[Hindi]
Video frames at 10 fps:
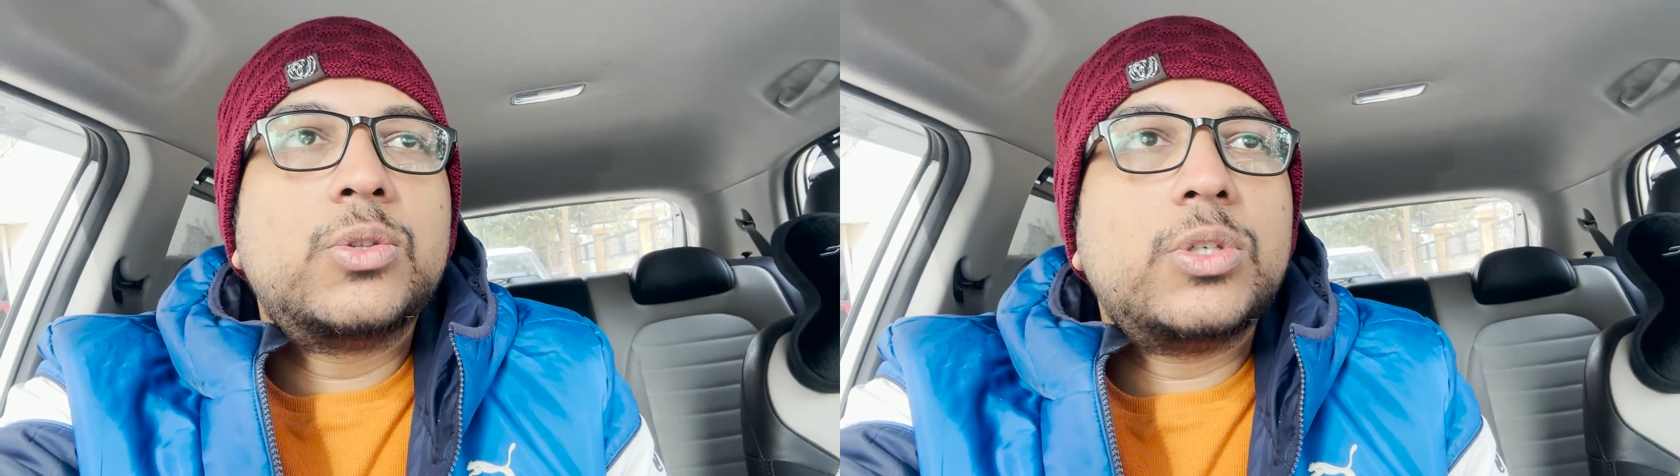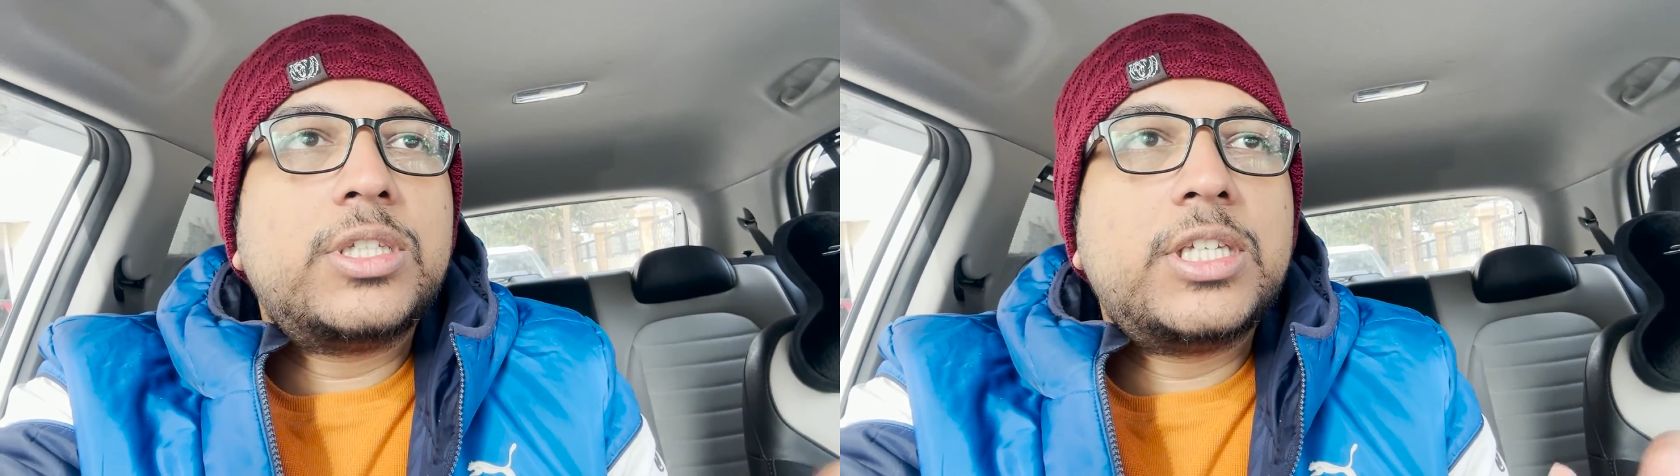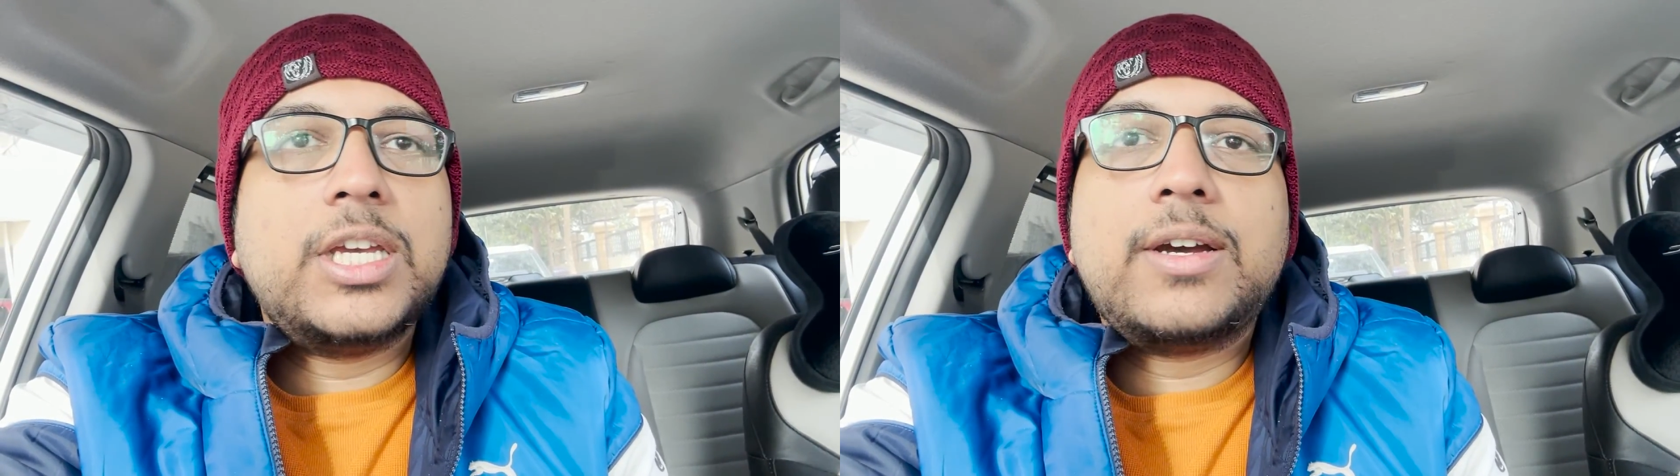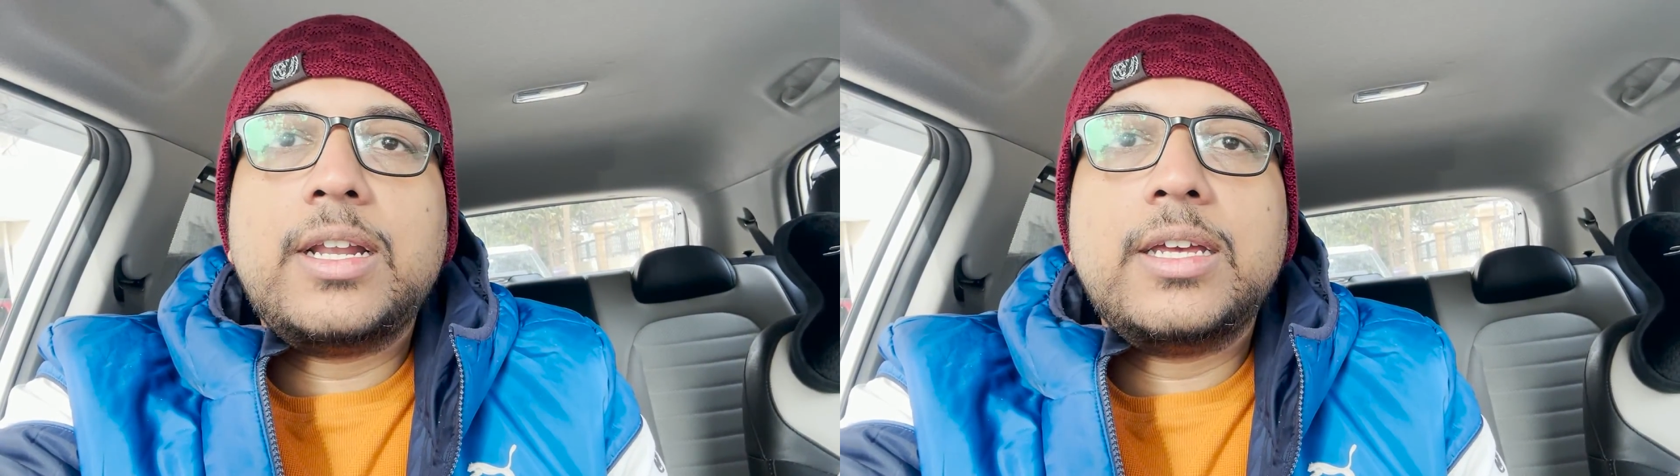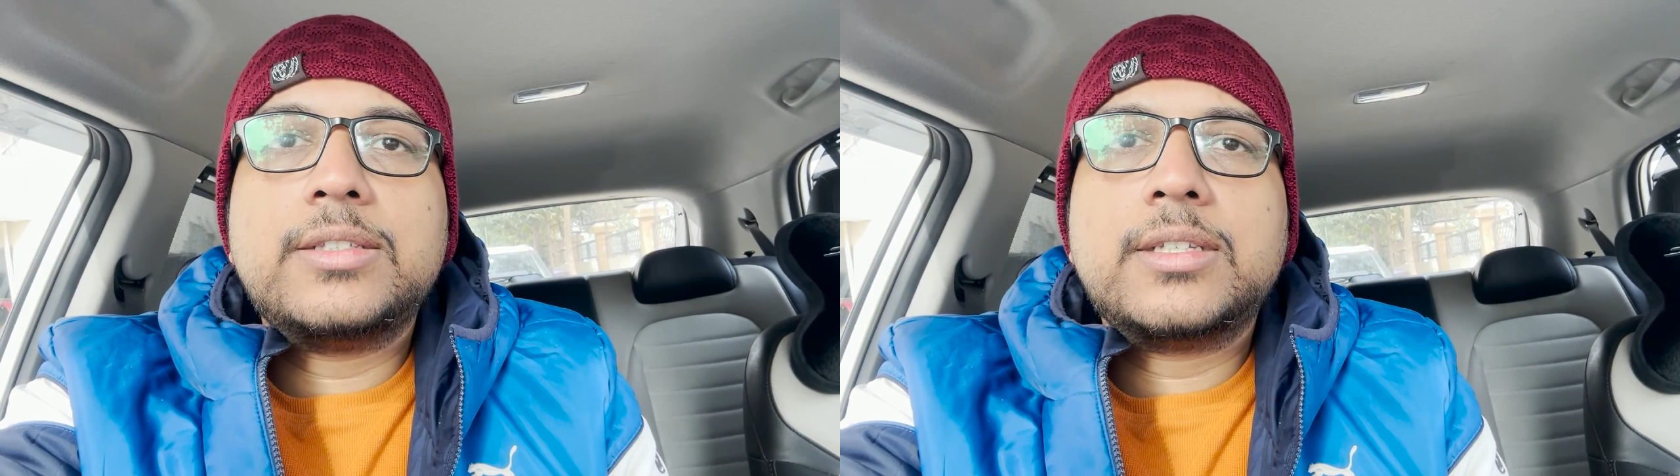तो ये
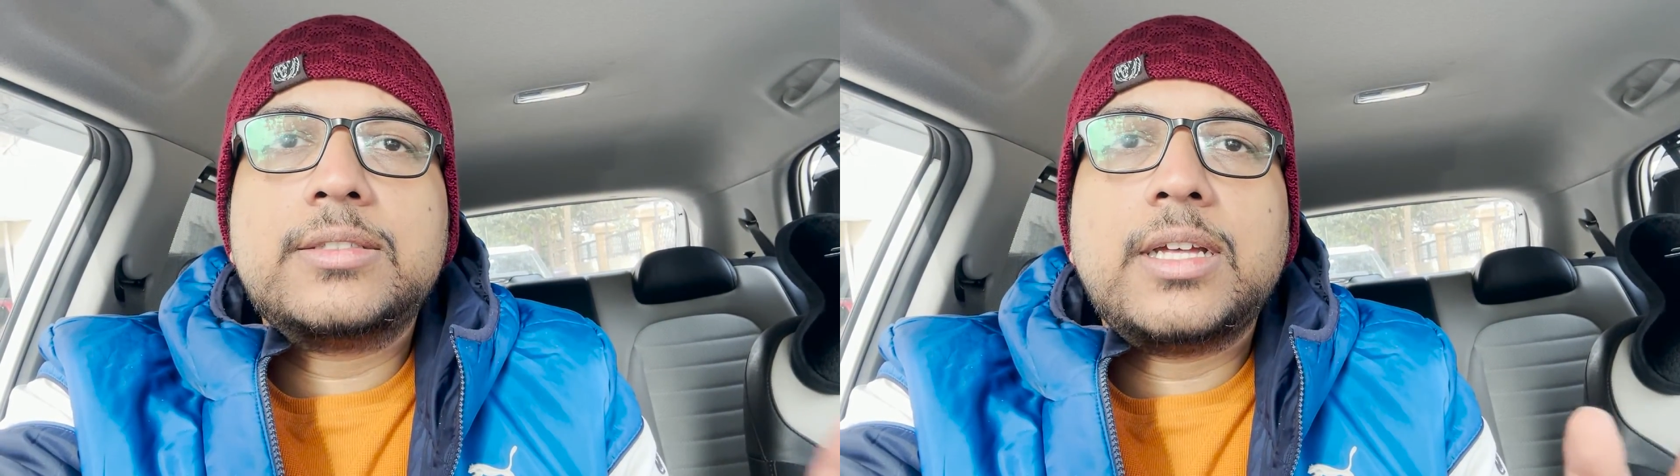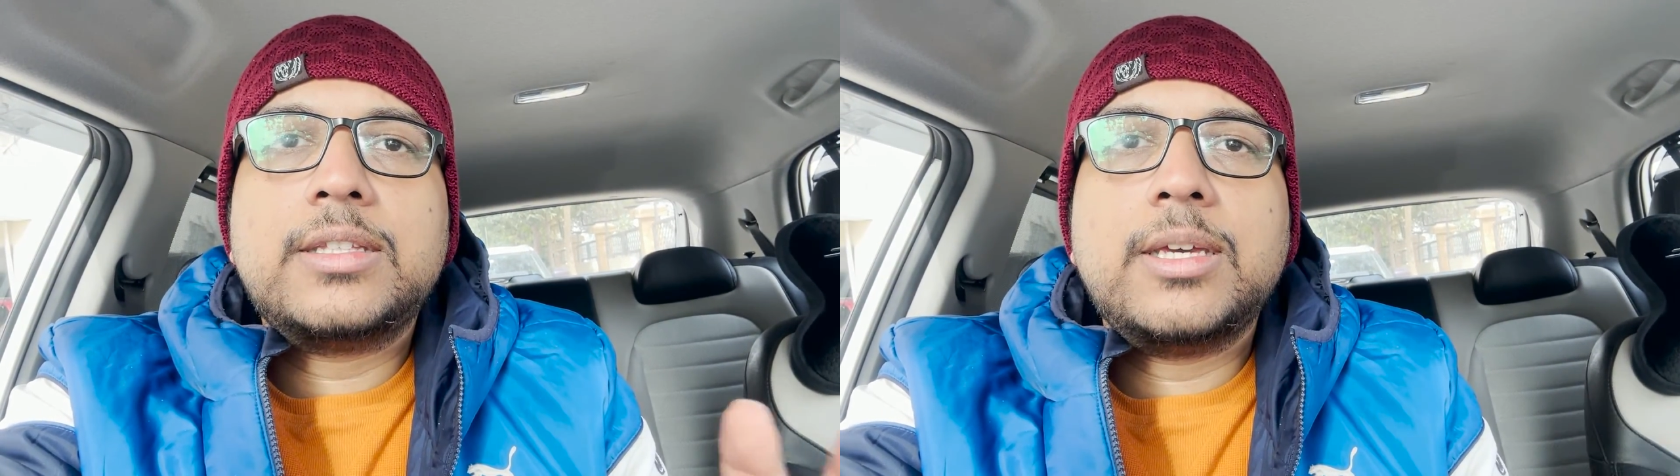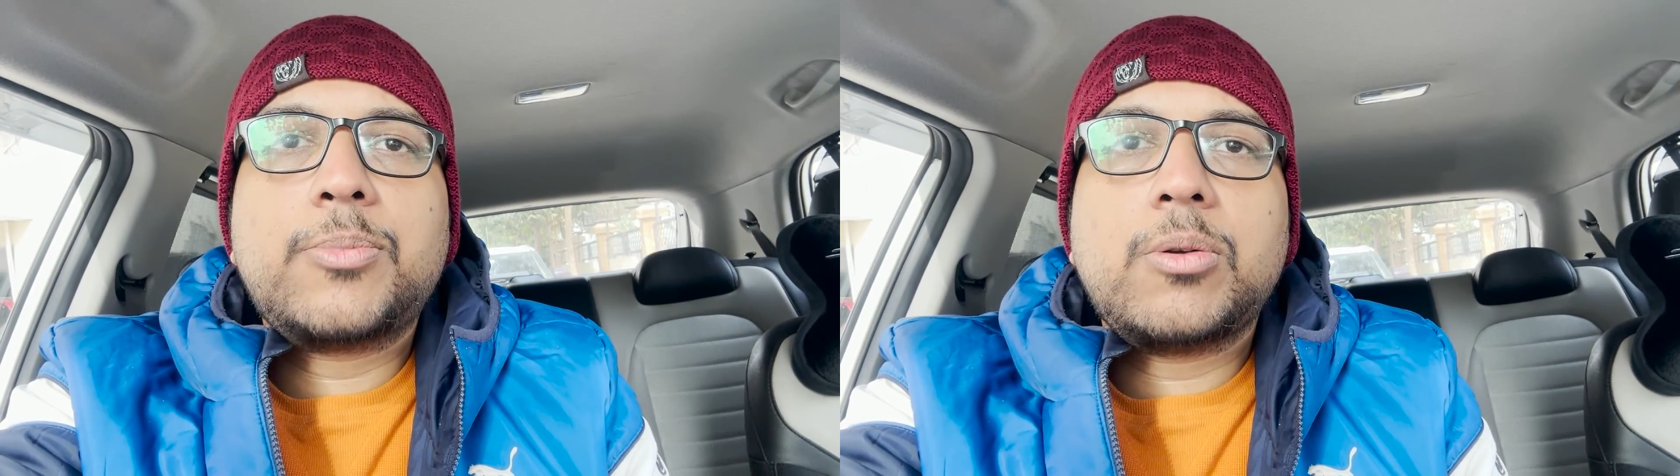वाला इसके साथ ये